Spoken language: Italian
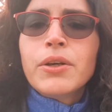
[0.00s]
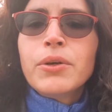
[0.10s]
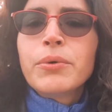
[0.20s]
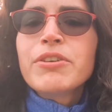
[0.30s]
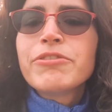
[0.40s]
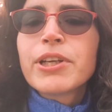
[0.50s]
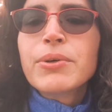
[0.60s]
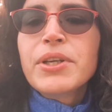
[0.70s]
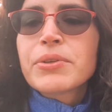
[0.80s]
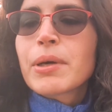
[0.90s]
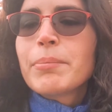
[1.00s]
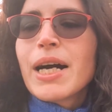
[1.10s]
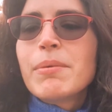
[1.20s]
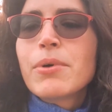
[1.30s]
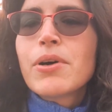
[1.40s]
Qui in Friuli non
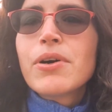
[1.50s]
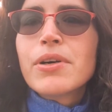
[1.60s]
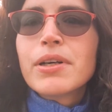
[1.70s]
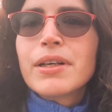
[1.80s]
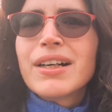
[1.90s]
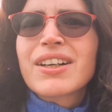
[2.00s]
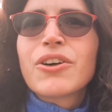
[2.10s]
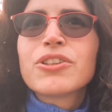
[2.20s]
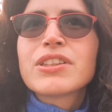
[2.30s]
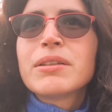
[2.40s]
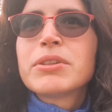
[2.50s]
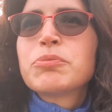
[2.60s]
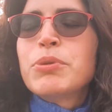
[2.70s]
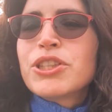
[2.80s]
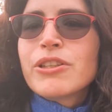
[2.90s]
abbiamo uh, cose
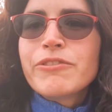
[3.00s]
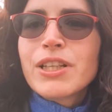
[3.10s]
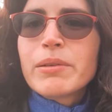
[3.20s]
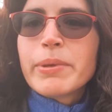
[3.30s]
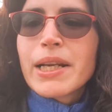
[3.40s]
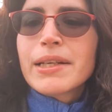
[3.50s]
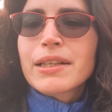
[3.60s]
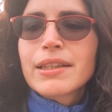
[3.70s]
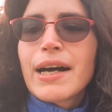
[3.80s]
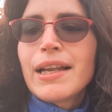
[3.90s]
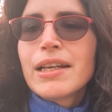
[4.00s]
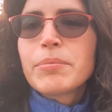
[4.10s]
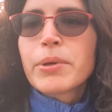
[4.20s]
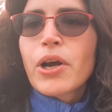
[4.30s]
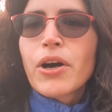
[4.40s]
specifiche per il Natale,
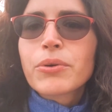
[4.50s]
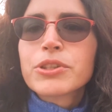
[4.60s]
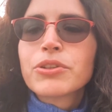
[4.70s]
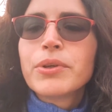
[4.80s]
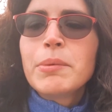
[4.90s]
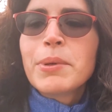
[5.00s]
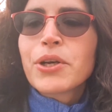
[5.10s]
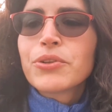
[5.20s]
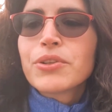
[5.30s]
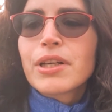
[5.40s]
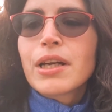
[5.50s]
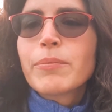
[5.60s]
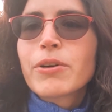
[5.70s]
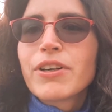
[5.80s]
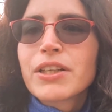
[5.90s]
però questo qui è il periodo della
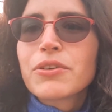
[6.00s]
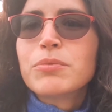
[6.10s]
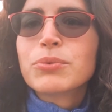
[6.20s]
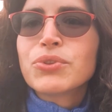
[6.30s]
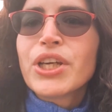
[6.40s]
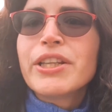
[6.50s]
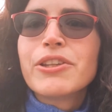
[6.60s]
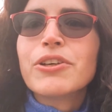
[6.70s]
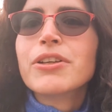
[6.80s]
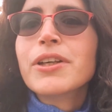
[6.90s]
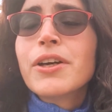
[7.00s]
brovada col musetto,